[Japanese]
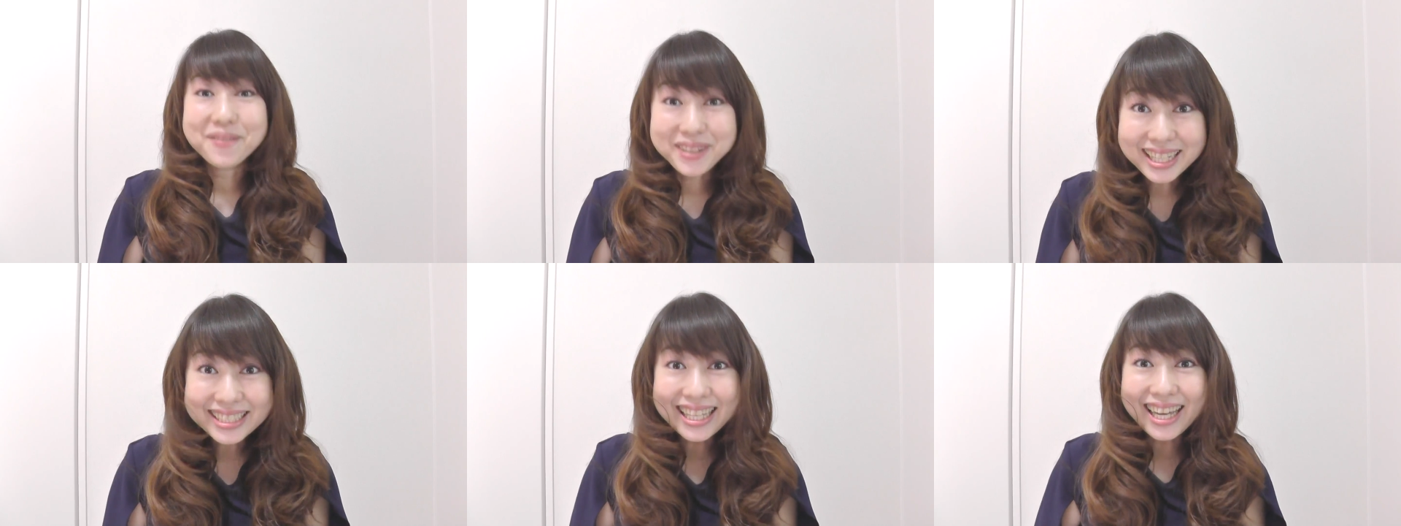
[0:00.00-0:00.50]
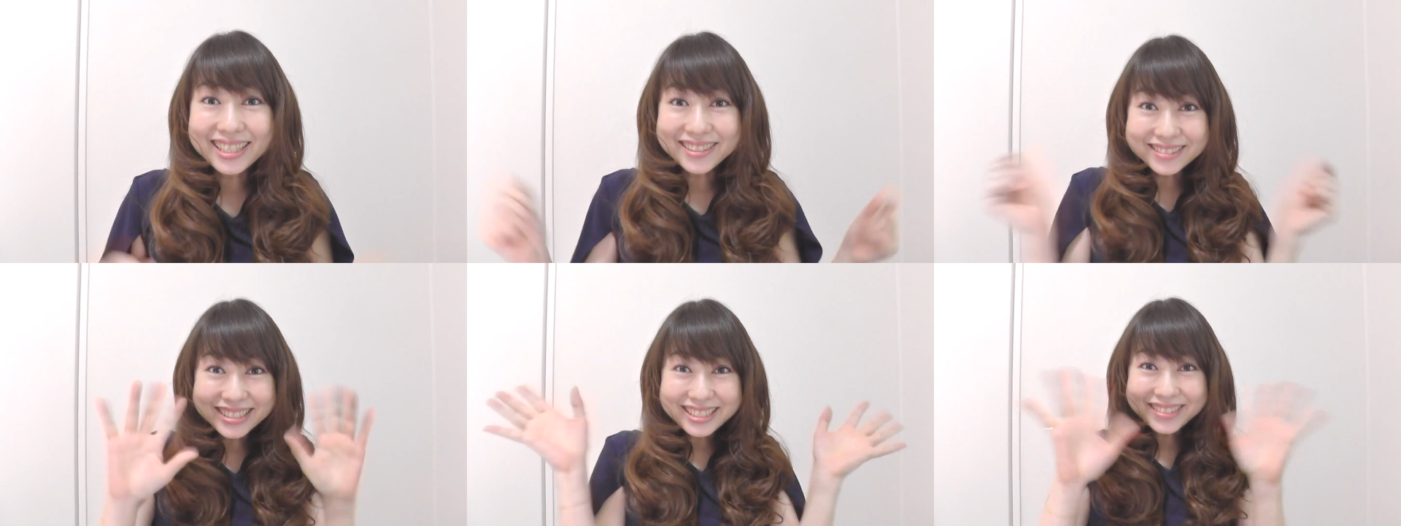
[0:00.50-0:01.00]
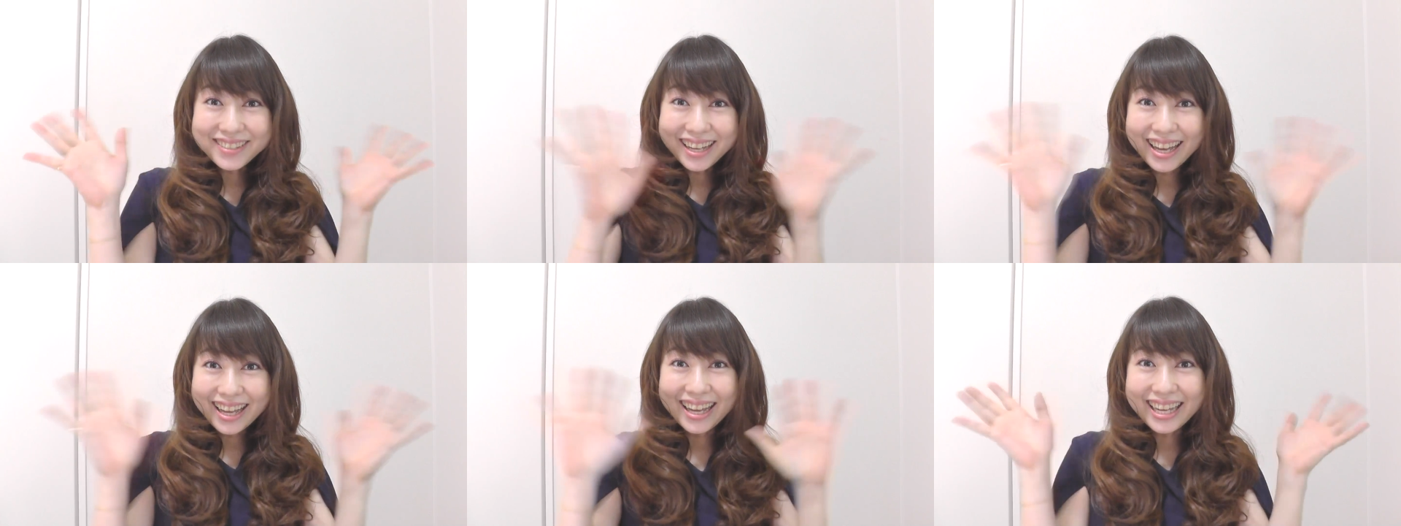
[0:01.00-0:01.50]
皆さんこんにち
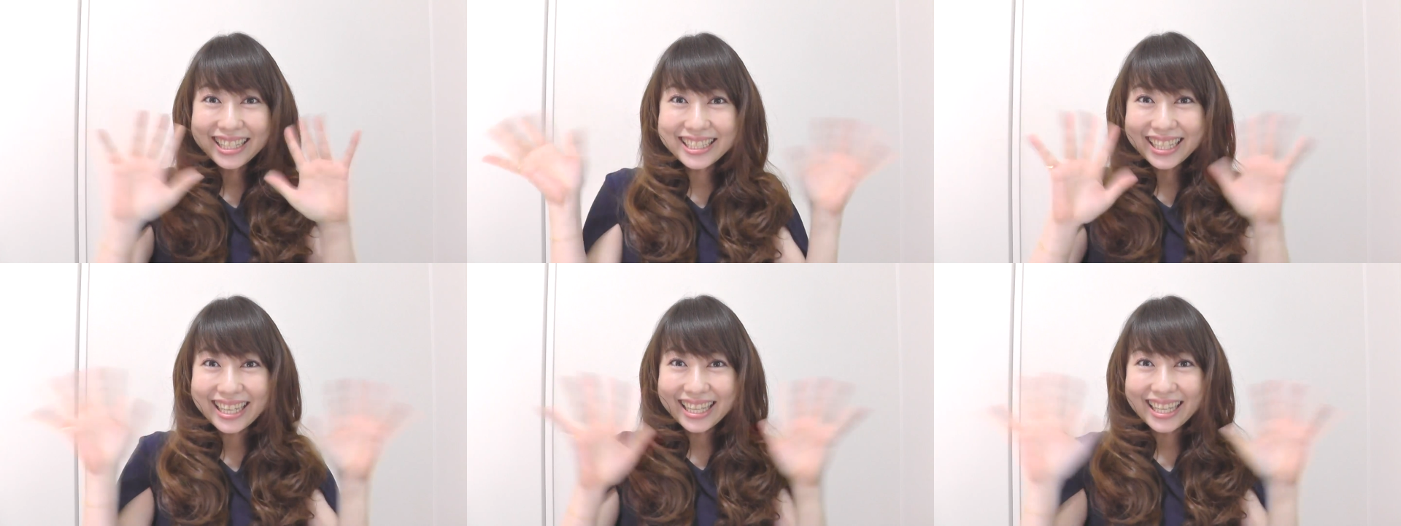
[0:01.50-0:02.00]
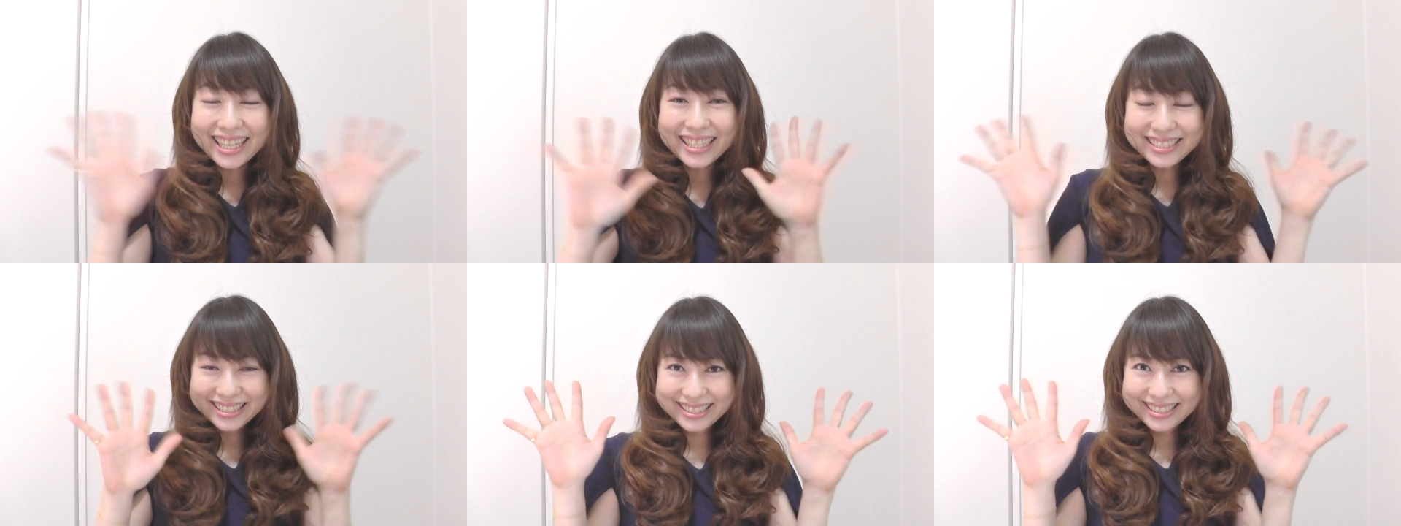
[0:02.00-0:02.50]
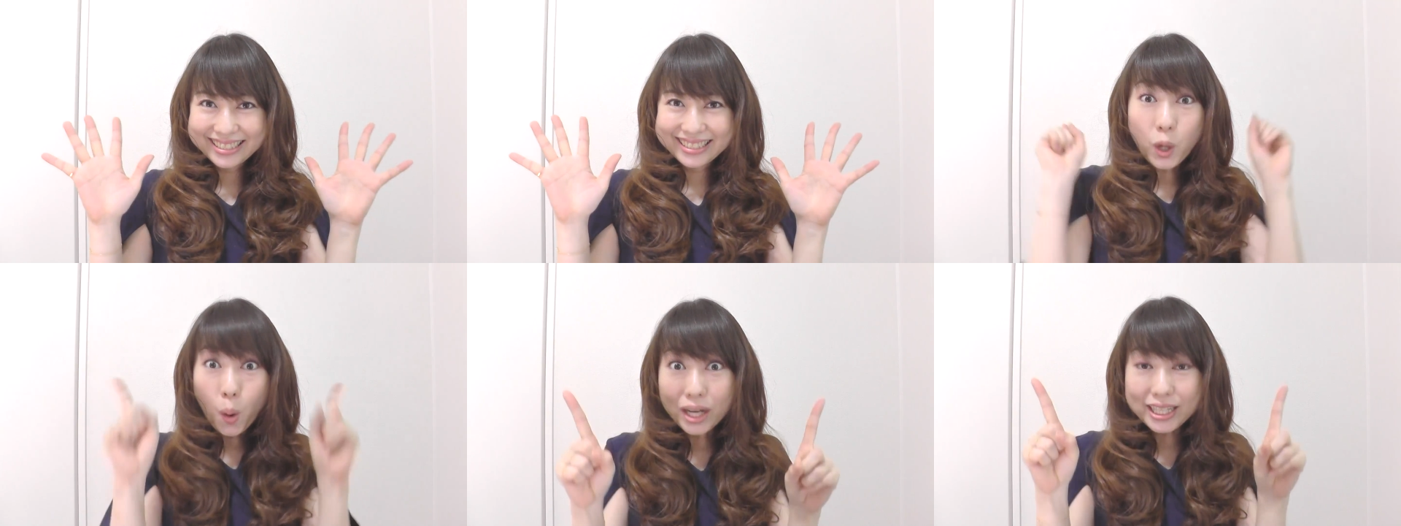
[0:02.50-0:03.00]
はあいりです
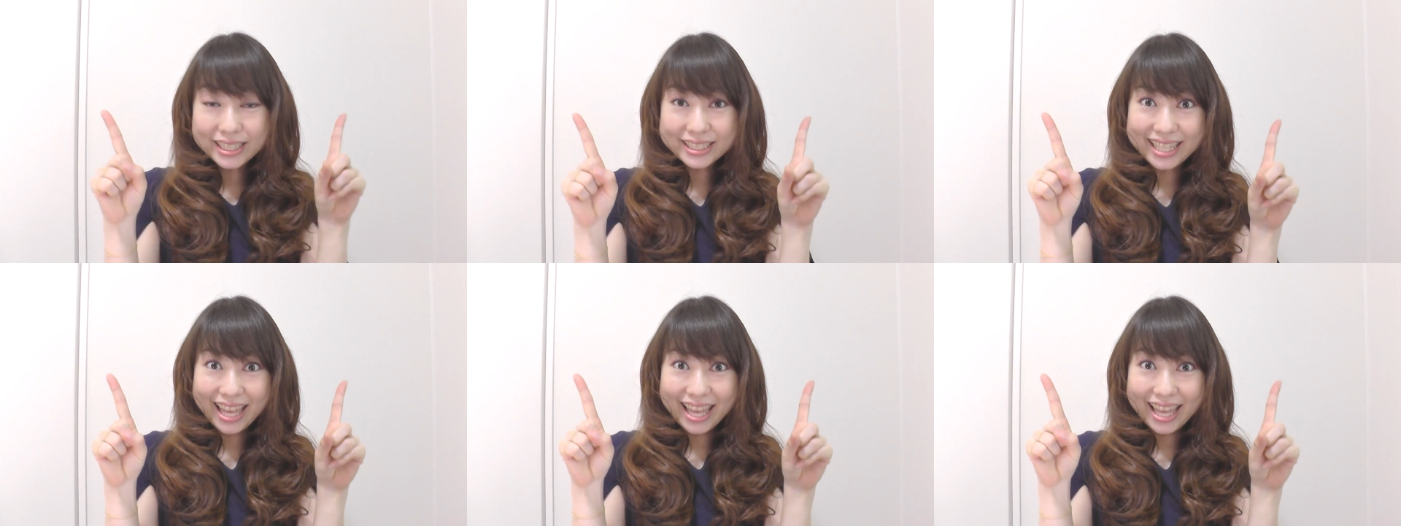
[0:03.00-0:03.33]
今日はです